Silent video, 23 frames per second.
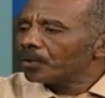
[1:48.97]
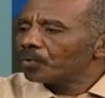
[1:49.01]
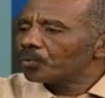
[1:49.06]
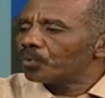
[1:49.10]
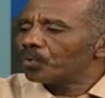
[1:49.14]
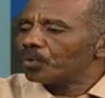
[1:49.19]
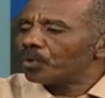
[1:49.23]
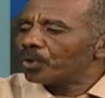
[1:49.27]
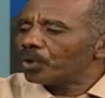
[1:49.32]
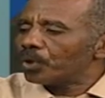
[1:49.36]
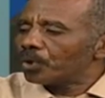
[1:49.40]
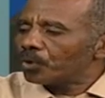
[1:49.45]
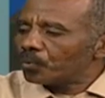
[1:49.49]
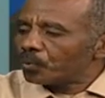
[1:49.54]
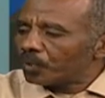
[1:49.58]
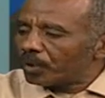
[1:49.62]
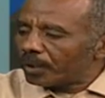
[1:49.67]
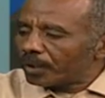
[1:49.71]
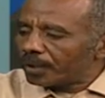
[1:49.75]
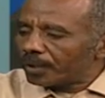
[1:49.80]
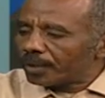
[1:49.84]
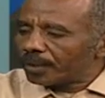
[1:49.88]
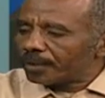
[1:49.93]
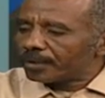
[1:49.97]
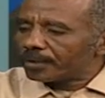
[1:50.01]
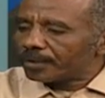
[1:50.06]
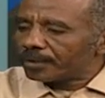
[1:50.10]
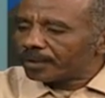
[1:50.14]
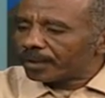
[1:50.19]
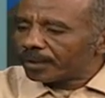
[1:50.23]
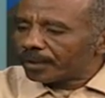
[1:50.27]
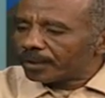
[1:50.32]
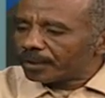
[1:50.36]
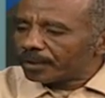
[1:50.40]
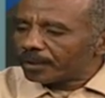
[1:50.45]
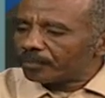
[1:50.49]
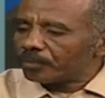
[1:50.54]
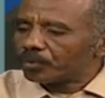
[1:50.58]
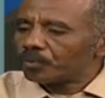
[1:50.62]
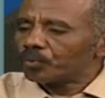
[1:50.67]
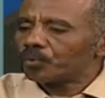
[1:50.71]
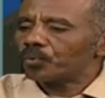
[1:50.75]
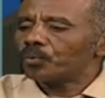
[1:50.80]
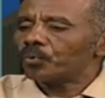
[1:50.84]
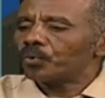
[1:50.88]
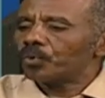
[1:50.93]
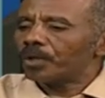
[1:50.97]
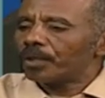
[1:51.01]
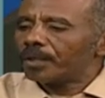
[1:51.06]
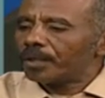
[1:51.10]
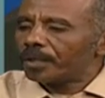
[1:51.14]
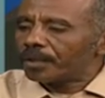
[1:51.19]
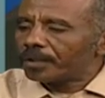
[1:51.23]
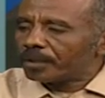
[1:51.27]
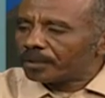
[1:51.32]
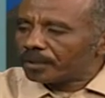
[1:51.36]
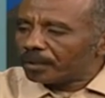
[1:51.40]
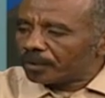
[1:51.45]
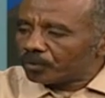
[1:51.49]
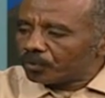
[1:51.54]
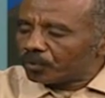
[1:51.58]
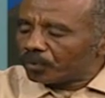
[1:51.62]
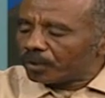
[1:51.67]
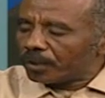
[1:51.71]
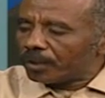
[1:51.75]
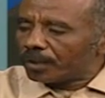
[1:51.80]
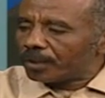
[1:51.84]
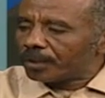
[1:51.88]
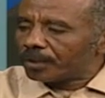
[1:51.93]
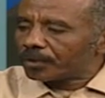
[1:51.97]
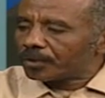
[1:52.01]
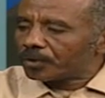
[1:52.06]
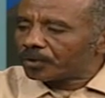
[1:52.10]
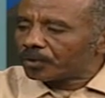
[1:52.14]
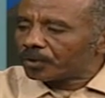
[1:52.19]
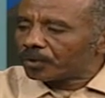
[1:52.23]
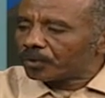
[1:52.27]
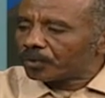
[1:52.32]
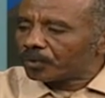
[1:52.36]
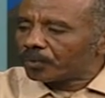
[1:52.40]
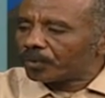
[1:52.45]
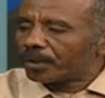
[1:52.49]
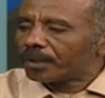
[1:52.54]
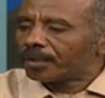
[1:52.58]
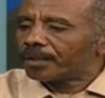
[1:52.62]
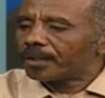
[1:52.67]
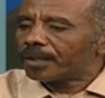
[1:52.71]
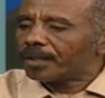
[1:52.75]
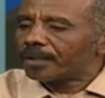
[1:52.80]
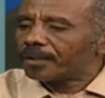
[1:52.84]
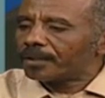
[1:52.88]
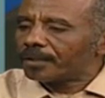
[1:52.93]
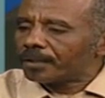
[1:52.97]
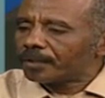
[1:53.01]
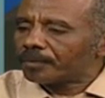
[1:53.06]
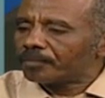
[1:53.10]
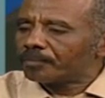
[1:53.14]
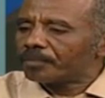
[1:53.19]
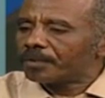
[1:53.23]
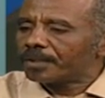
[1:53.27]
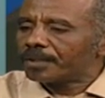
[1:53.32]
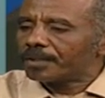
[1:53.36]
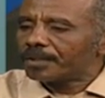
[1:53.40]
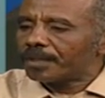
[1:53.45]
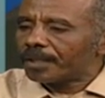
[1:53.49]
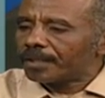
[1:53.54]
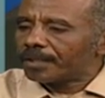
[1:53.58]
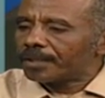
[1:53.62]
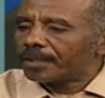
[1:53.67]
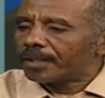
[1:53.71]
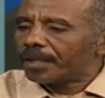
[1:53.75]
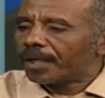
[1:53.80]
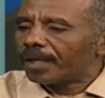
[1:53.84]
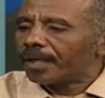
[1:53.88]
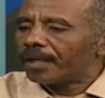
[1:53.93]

كل الدول التي تقدمت وكل الدول التي تطورت أدت ميزانية